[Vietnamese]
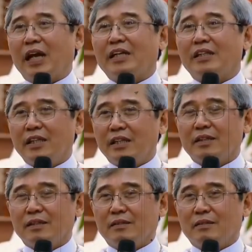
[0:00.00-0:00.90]
mà là tôi
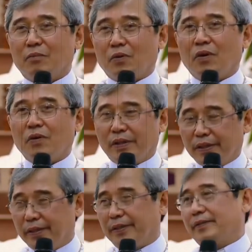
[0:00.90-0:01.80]
đang giết một
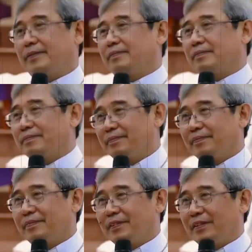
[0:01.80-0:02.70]
con người.
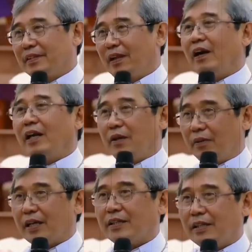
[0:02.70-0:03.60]

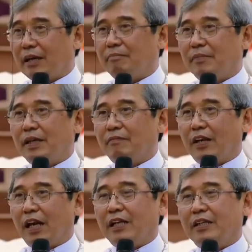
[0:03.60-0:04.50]
Đó là điều răn thứ năm,
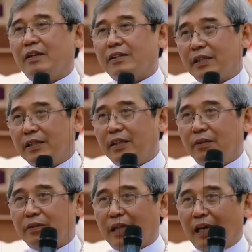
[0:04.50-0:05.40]
và là lý do
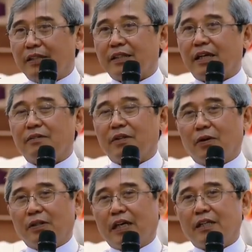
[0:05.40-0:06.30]
chính yếu tại
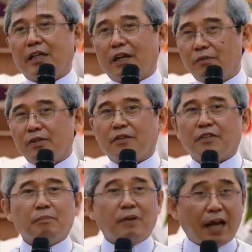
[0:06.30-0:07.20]
sao Hội Thánh
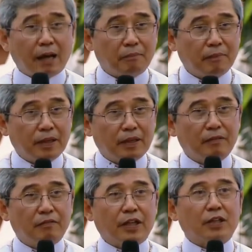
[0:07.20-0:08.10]
không cho phép làm
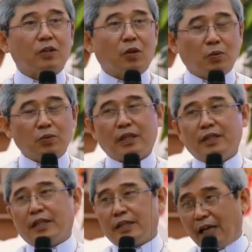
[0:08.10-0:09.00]
việc
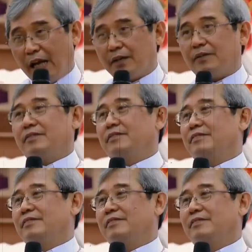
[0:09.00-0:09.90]
thụ tinh nhân tạo.